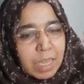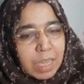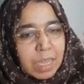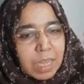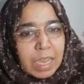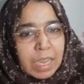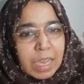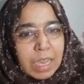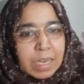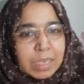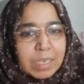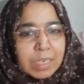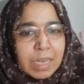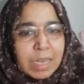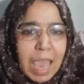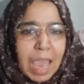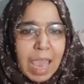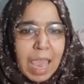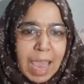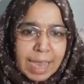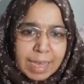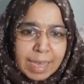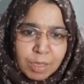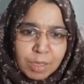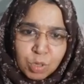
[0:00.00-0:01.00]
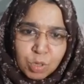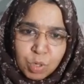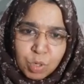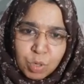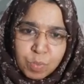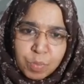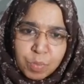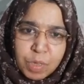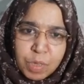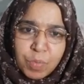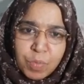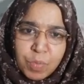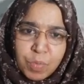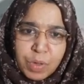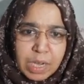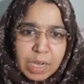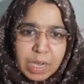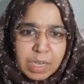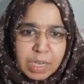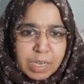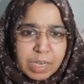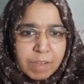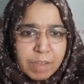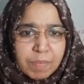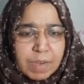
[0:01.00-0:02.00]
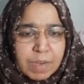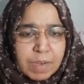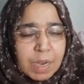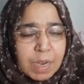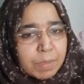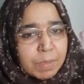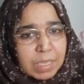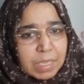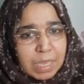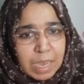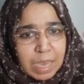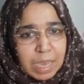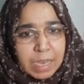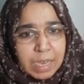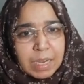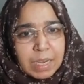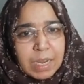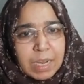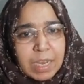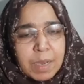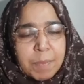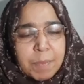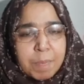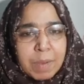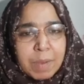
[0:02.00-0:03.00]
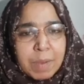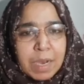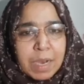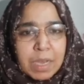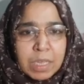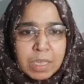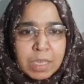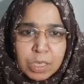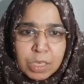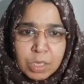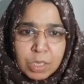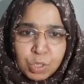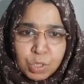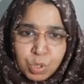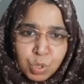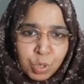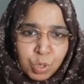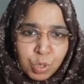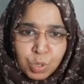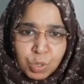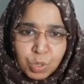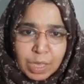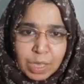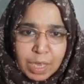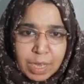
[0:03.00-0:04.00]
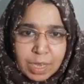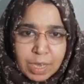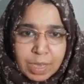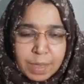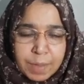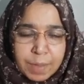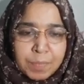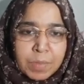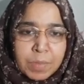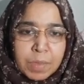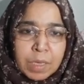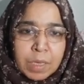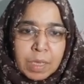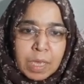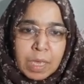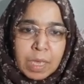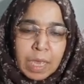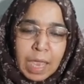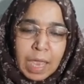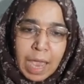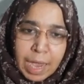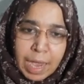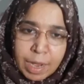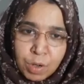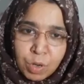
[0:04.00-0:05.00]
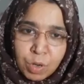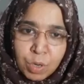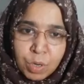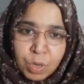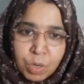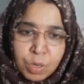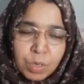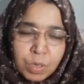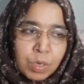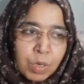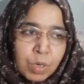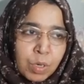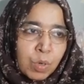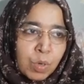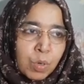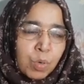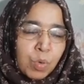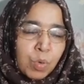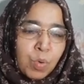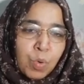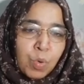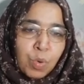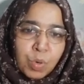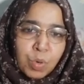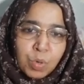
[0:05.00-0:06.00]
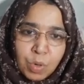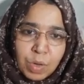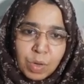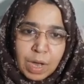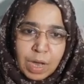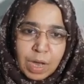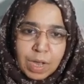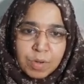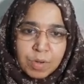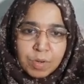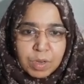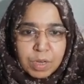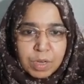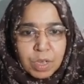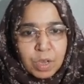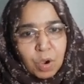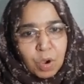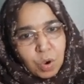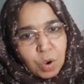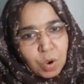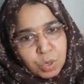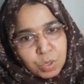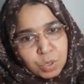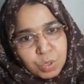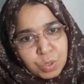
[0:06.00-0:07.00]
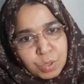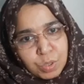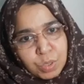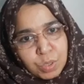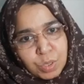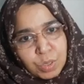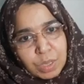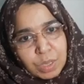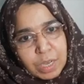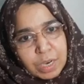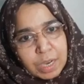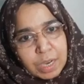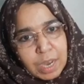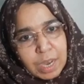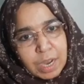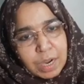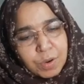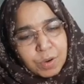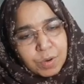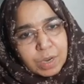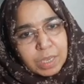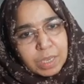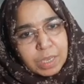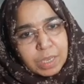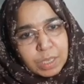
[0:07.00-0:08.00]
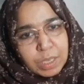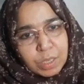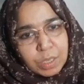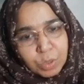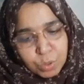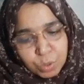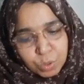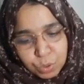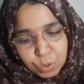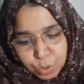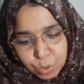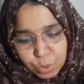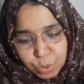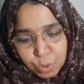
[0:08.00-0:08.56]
এটা একদমই ওয়েল ডেভেলপ থাকে না বা ছোট থাকে এখন কোনো কারণে অসুস্থতার কারণে কিন্তু